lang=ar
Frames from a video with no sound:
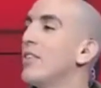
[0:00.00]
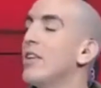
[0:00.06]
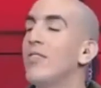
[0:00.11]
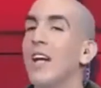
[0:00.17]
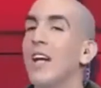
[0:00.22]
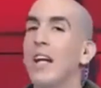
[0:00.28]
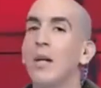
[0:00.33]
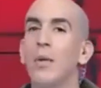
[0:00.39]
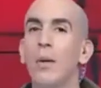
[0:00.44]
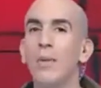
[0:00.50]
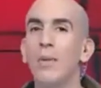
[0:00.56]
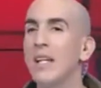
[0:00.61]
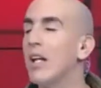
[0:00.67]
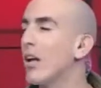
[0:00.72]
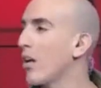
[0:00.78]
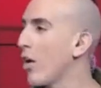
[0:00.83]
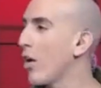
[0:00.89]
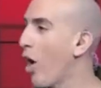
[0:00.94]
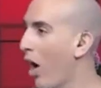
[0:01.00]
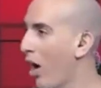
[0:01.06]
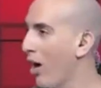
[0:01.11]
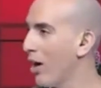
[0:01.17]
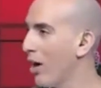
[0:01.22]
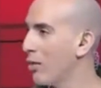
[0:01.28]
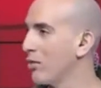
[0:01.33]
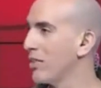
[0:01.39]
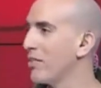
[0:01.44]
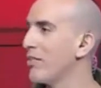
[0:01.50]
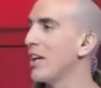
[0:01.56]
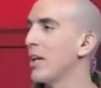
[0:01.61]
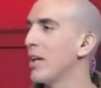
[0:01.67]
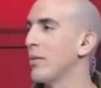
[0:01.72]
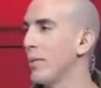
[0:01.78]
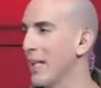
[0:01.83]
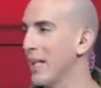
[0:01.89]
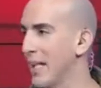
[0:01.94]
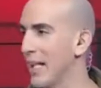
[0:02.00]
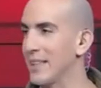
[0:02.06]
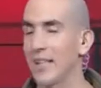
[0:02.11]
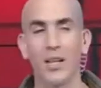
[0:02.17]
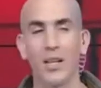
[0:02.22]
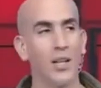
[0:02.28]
في فرق ما بين الراحه وفي فرق ما بين إيه الكسل